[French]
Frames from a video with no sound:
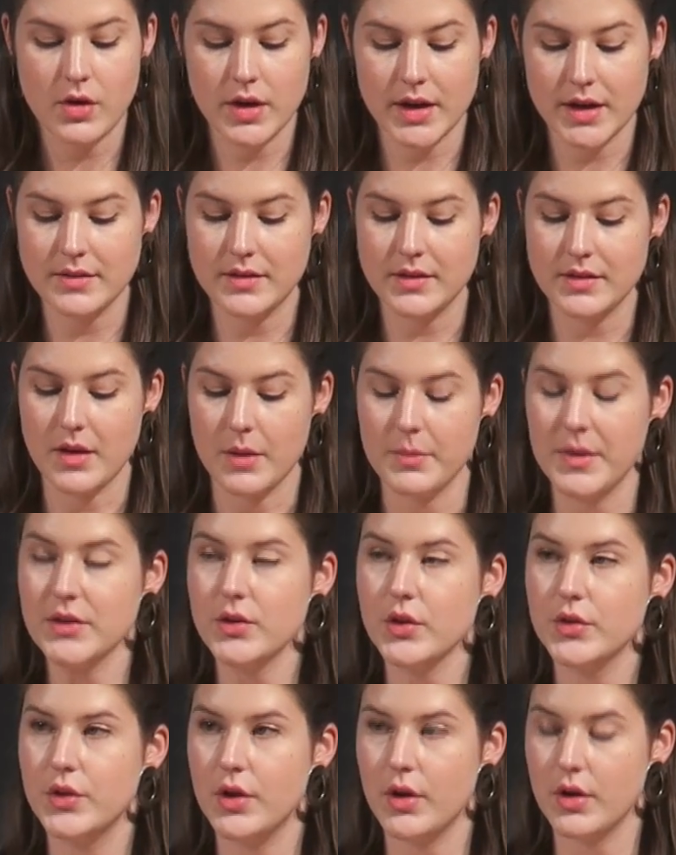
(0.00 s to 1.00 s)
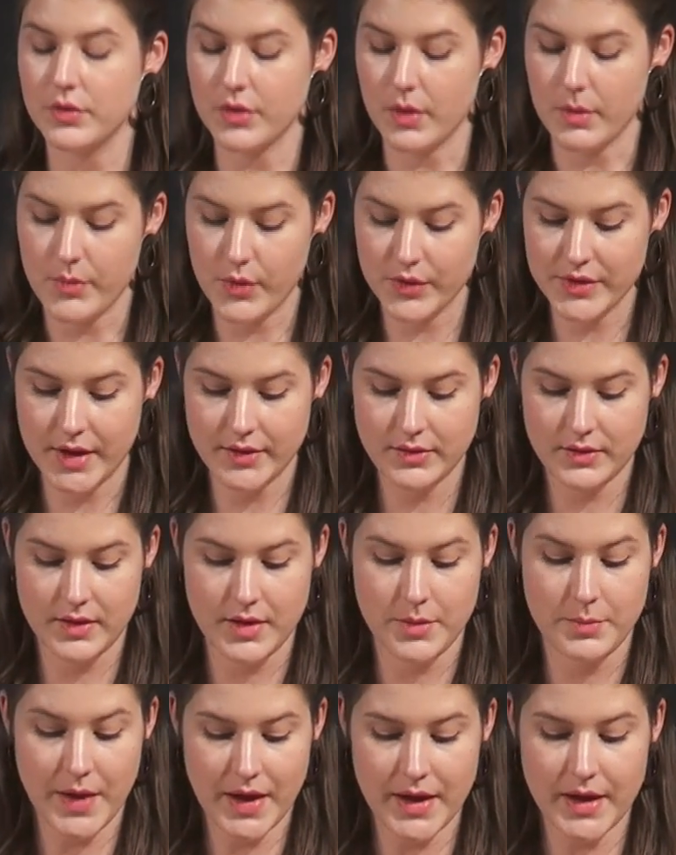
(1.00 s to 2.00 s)
aurait été un maître d'œuvre
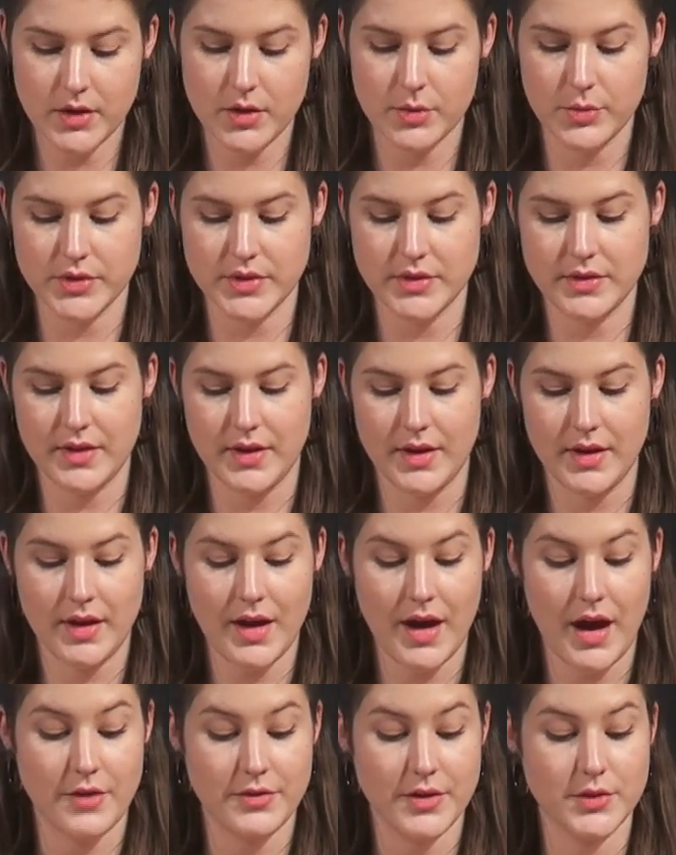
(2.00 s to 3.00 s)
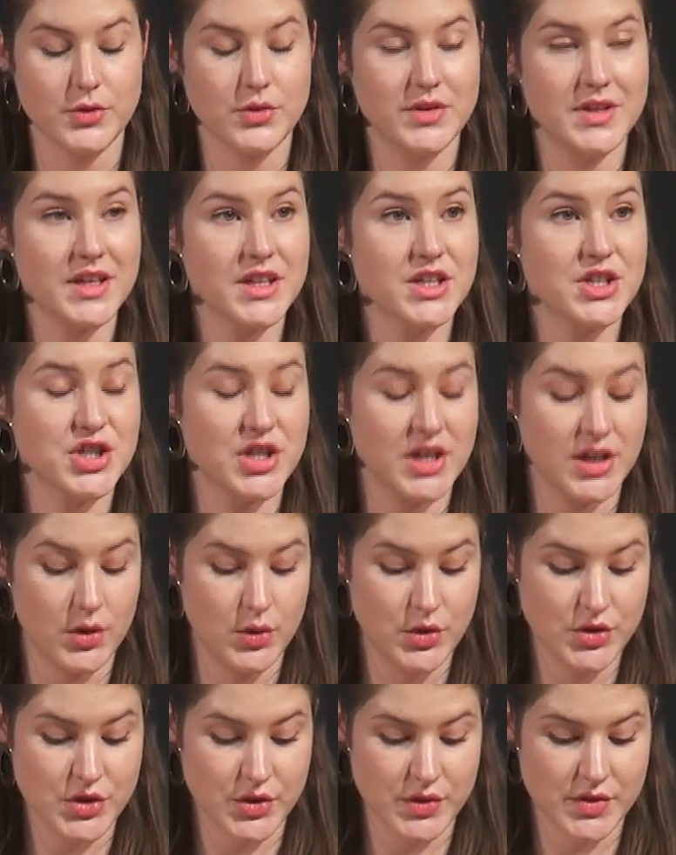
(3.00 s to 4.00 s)
mandaté par la commanditaire afin de diriger
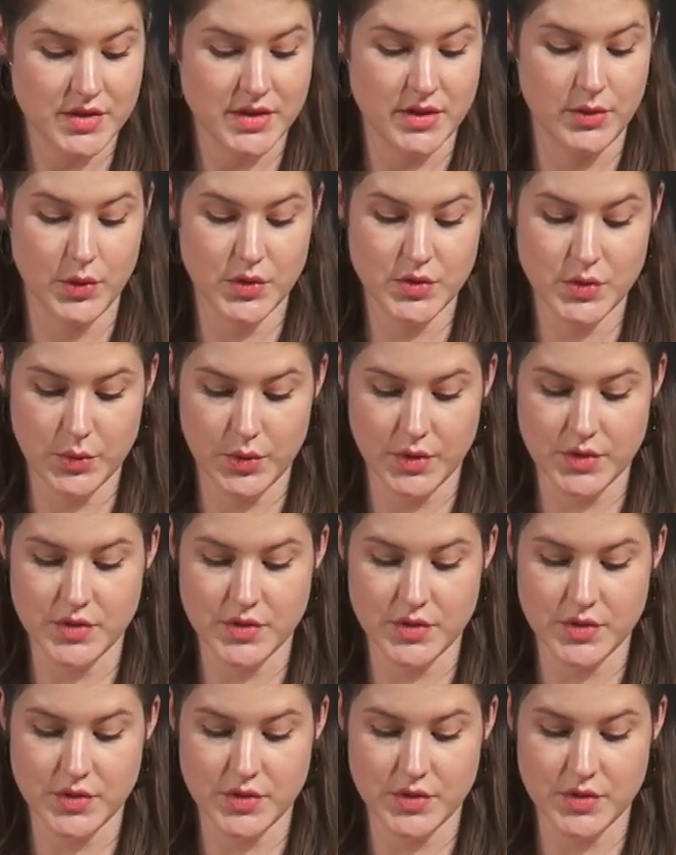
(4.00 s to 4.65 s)
le chantier dans son